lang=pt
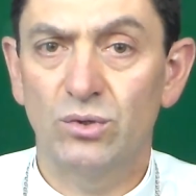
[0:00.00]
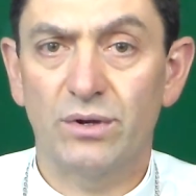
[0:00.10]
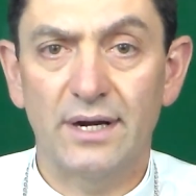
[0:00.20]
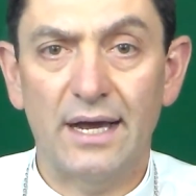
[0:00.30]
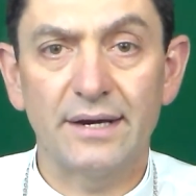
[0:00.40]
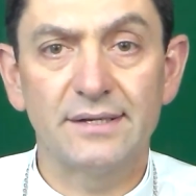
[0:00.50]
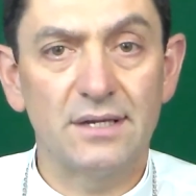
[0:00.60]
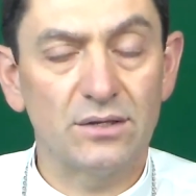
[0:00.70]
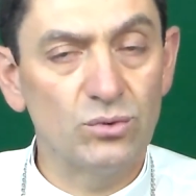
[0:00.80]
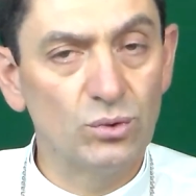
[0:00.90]

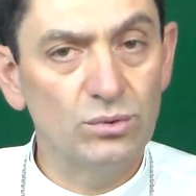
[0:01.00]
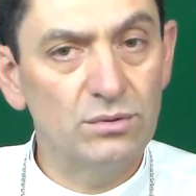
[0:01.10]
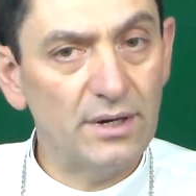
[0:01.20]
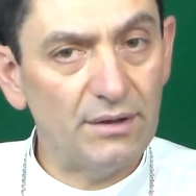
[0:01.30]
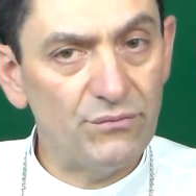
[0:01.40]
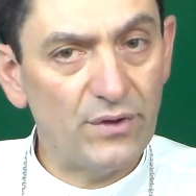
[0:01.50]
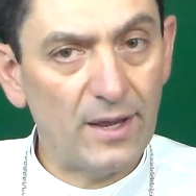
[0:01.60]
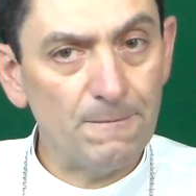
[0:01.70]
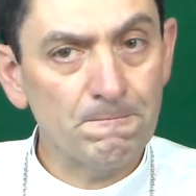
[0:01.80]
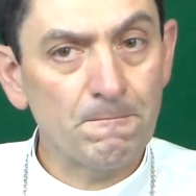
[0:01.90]
Tornar-se adulto na
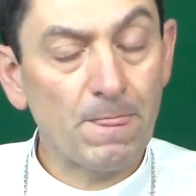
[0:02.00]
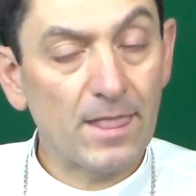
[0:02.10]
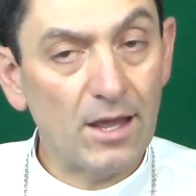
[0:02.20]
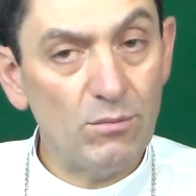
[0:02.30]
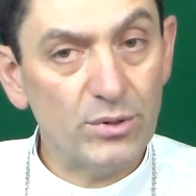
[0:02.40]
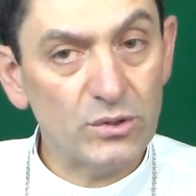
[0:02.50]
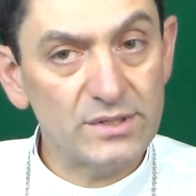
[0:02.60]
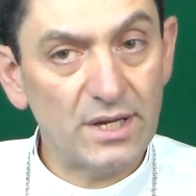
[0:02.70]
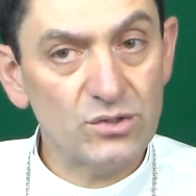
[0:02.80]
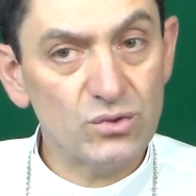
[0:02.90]
fé é um
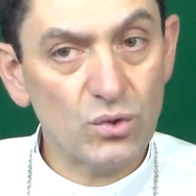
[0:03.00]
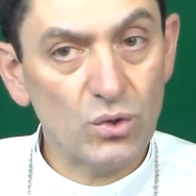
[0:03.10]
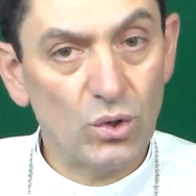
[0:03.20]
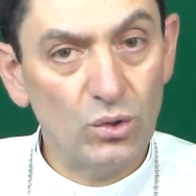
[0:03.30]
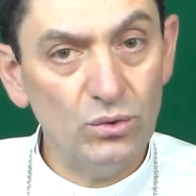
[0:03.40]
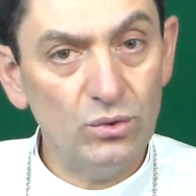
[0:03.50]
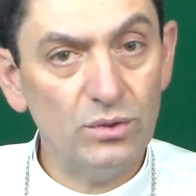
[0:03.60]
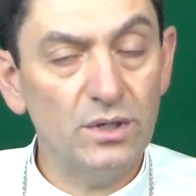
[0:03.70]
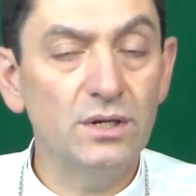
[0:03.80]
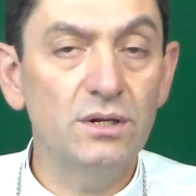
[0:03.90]
processo
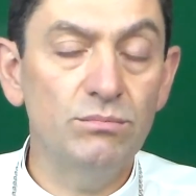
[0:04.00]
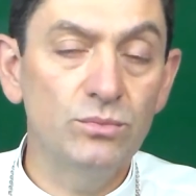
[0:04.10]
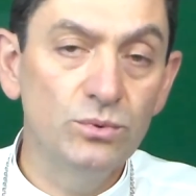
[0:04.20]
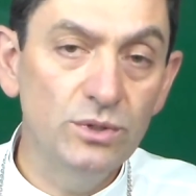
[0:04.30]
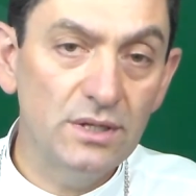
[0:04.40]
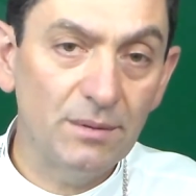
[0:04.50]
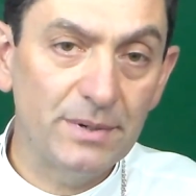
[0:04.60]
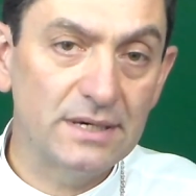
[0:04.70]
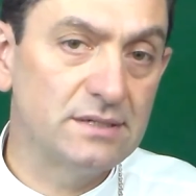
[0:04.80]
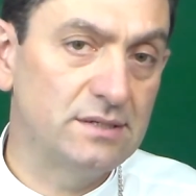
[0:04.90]
longo e de muita
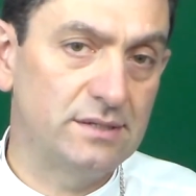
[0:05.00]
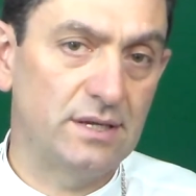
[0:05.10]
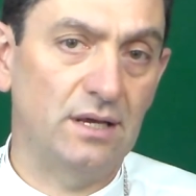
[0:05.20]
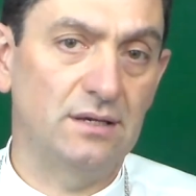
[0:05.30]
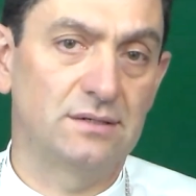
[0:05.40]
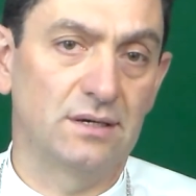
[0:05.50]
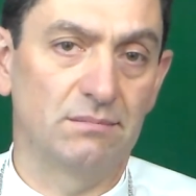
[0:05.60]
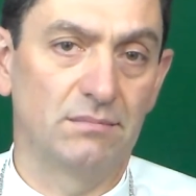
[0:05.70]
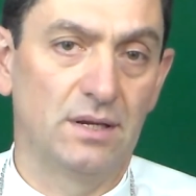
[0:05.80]
persistência.